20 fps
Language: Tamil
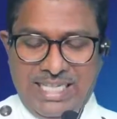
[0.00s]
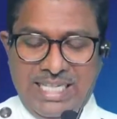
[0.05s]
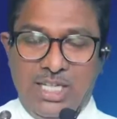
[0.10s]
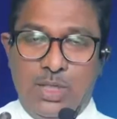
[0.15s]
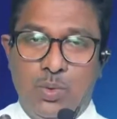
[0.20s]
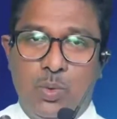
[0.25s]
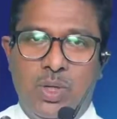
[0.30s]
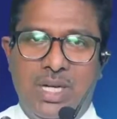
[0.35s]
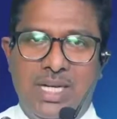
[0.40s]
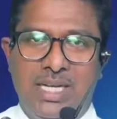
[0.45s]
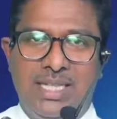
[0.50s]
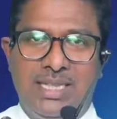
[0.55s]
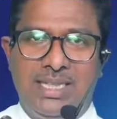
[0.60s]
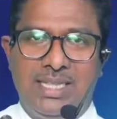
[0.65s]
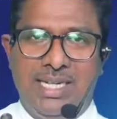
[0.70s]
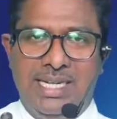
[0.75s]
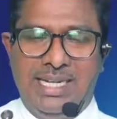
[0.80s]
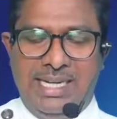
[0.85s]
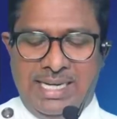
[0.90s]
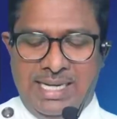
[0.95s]
இன்று
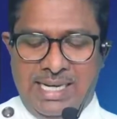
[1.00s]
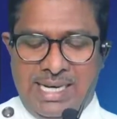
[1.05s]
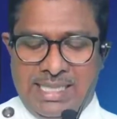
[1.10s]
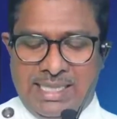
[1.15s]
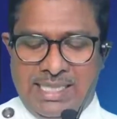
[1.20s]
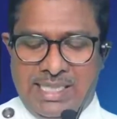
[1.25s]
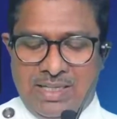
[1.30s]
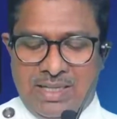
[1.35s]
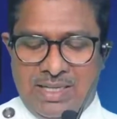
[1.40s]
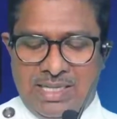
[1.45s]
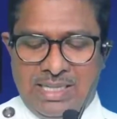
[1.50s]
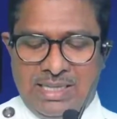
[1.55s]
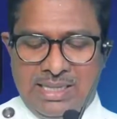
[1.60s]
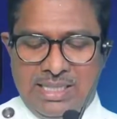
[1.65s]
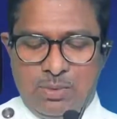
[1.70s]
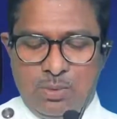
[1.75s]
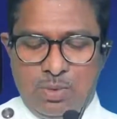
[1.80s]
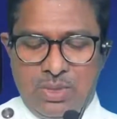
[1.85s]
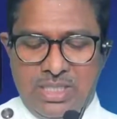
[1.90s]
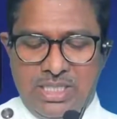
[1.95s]
உலகத்திலே
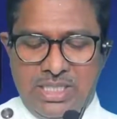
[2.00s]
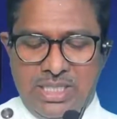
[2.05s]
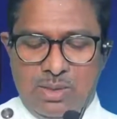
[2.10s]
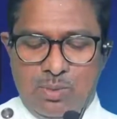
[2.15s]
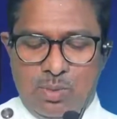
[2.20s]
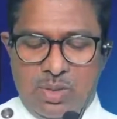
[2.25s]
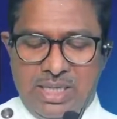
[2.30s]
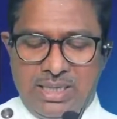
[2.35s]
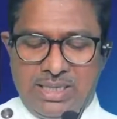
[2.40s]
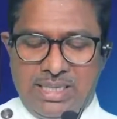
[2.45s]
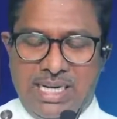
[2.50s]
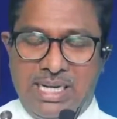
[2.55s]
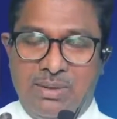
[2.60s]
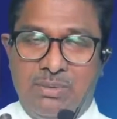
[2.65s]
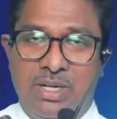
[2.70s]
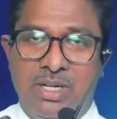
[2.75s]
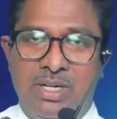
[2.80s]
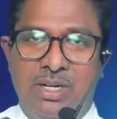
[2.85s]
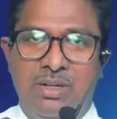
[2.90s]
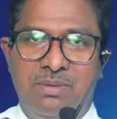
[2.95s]
அதிகாரத்தின் உச்சியில் உள்ள
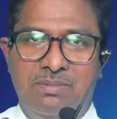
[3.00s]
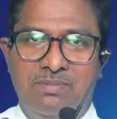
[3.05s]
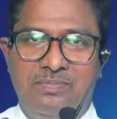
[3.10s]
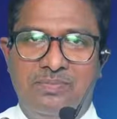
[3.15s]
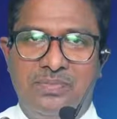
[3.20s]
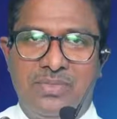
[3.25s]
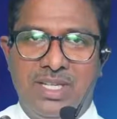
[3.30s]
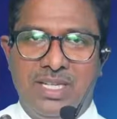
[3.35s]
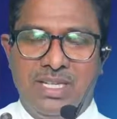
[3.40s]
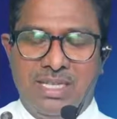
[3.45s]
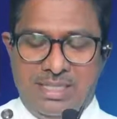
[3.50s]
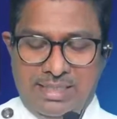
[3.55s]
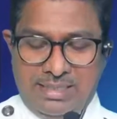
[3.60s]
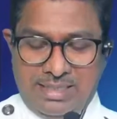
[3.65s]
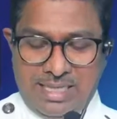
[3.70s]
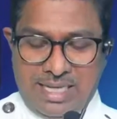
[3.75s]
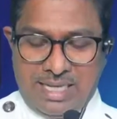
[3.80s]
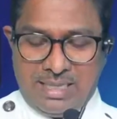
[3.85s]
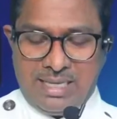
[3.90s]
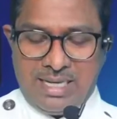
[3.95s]
தலைவர்களும்
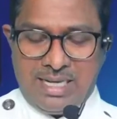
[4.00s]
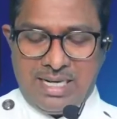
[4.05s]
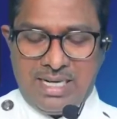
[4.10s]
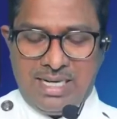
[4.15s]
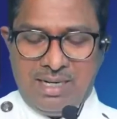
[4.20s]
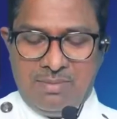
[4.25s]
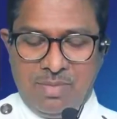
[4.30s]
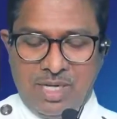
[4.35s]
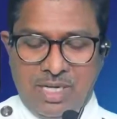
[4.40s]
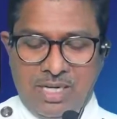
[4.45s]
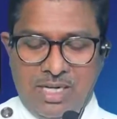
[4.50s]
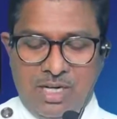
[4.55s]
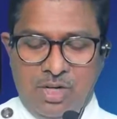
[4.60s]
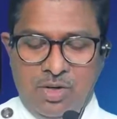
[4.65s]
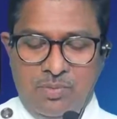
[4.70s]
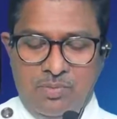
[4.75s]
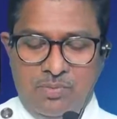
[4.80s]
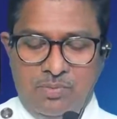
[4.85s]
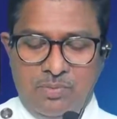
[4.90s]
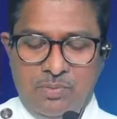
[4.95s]
சாதாரண
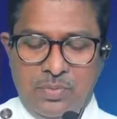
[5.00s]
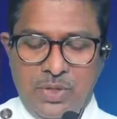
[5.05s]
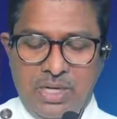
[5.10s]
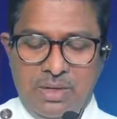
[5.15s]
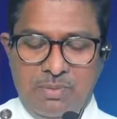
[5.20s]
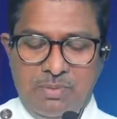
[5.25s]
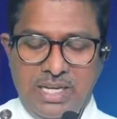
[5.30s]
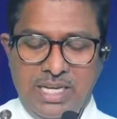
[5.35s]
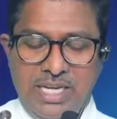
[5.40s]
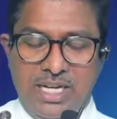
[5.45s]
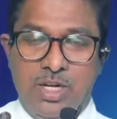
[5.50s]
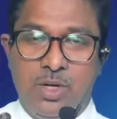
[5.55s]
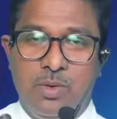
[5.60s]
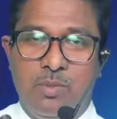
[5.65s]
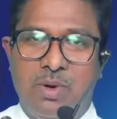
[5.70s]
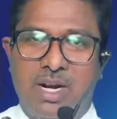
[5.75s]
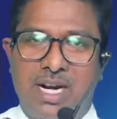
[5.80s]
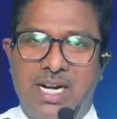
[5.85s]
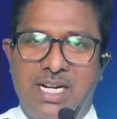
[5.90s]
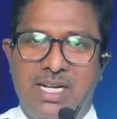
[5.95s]
மக்களும் பெருமை
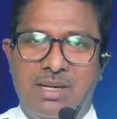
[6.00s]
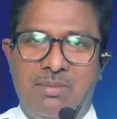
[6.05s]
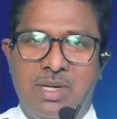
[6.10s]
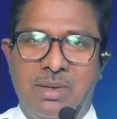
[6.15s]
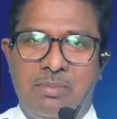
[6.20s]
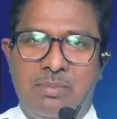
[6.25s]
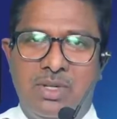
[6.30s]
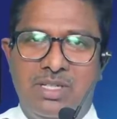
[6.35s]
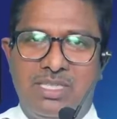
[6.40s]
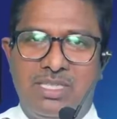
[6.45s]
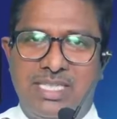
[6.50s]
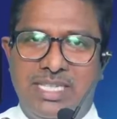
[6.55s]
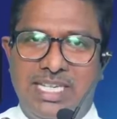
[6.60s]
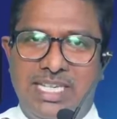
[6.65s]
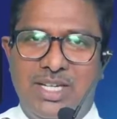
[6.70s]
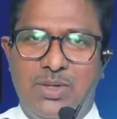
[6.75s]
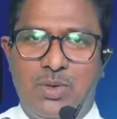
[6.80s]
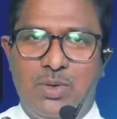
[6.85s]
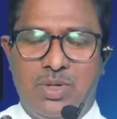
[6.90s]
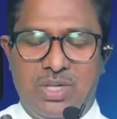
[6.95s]
என்னும் கட்டமைப்பில்
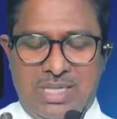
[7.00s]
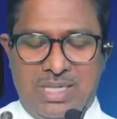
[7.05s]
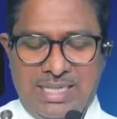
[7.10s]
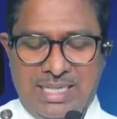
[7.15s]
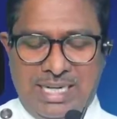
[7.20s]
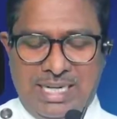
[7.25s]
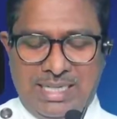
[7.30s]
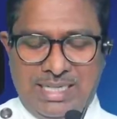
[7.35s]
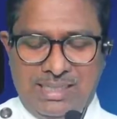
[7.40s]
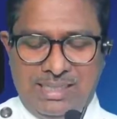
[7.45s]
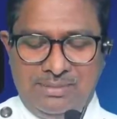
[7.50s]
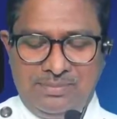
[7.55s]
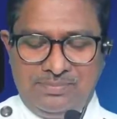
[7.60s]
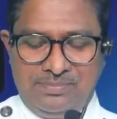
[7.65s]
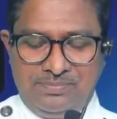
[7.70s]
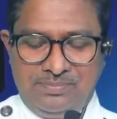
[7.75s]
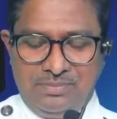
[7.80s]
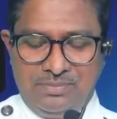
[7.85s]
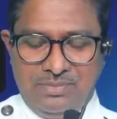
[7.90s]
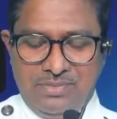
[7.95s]
சிக்கி கொண்டிருக்கிறார்கள்
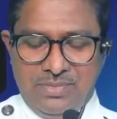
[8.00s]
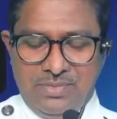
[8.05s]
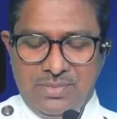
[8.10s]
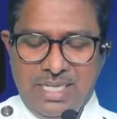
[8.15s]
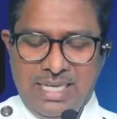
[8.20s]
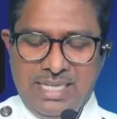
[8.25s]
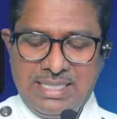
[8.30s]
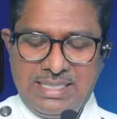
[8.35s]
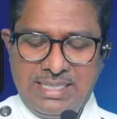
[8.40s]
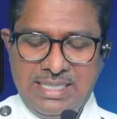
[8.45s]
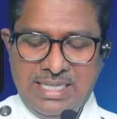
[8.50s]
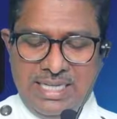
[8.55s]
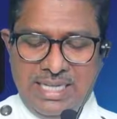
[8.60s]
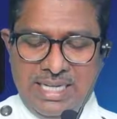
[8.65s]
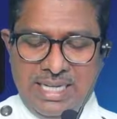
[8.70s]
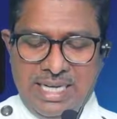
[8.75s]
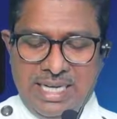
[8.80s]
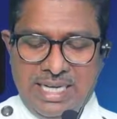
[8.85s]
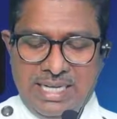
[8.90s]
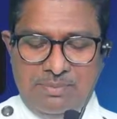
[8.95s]

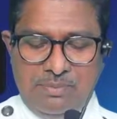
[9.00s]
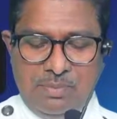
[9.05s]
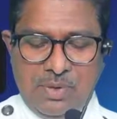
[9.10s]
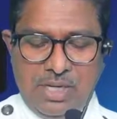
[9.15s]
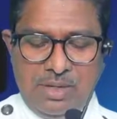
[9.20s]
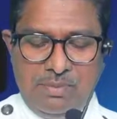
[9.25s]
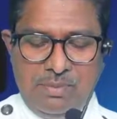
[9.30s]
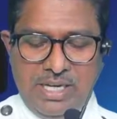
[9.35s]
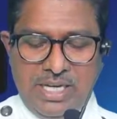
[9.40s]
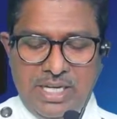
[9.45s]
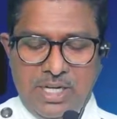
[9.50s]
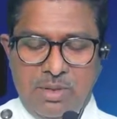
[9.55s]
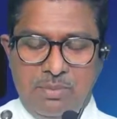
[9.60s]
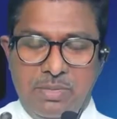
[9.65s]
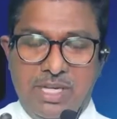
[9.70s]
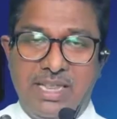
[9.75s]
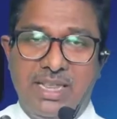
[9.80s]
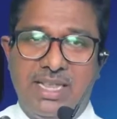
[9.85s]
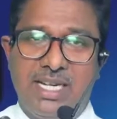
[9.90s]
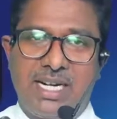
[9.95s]
அசீரியா பெருமை
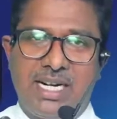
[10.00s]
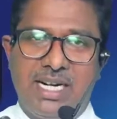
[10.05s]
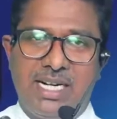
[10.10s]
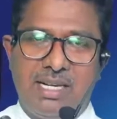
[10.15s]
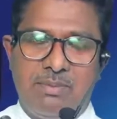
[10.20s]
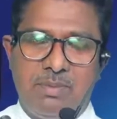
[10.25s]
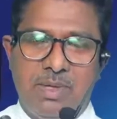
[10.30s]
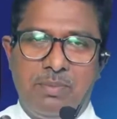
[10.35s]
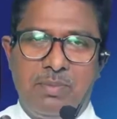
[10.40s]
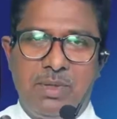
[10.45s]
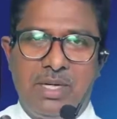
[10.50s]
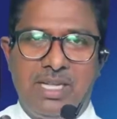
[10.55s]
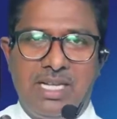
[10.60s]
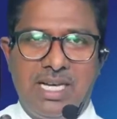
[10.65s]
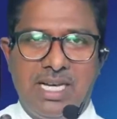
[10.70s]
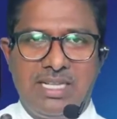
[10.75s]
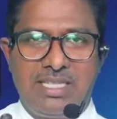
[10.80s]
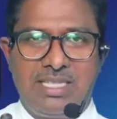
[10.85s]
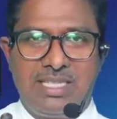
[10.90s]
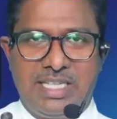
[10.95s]
என்னும் இந்த
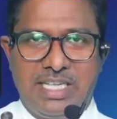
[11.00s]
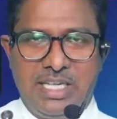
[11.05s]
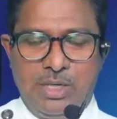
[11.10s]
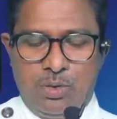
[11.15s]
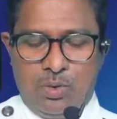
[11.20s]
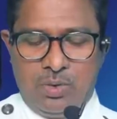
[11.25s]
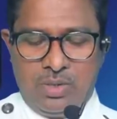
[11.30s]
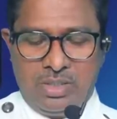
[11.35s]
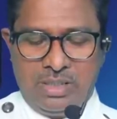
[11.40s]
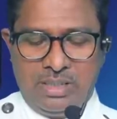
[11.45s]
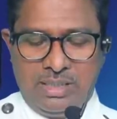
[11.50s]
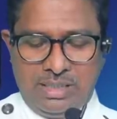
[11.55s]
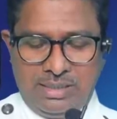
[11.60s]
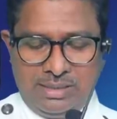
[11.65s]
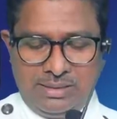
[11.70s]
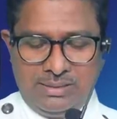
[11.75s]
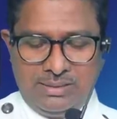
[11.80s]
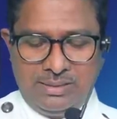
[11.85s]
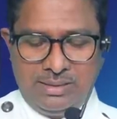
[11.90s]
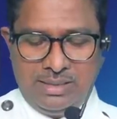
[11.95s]
கட்டமைப்பில்தான் சிக்கி
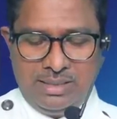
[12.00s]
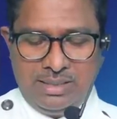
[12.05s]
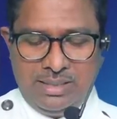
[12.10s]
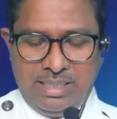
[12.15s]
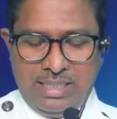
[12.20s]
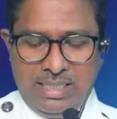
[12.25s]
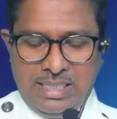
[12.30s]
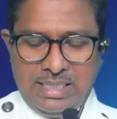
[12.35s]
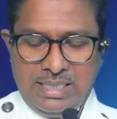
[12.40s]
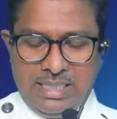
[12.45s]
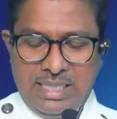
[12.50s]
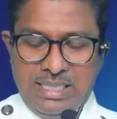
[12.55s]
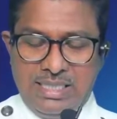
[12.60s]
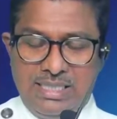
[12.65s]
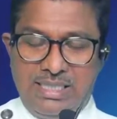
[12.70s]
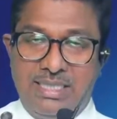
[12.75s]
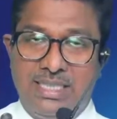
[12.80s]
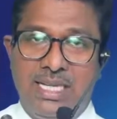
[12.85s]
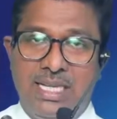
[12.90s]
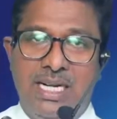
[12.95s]
கொண்டிருந்தது தன்
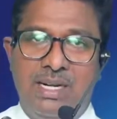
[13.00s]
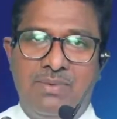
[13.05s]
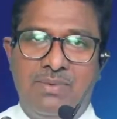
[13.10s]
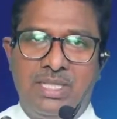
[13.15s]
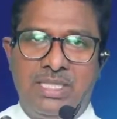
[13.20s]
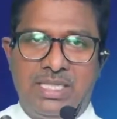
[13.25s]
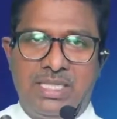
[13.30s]
செல்வ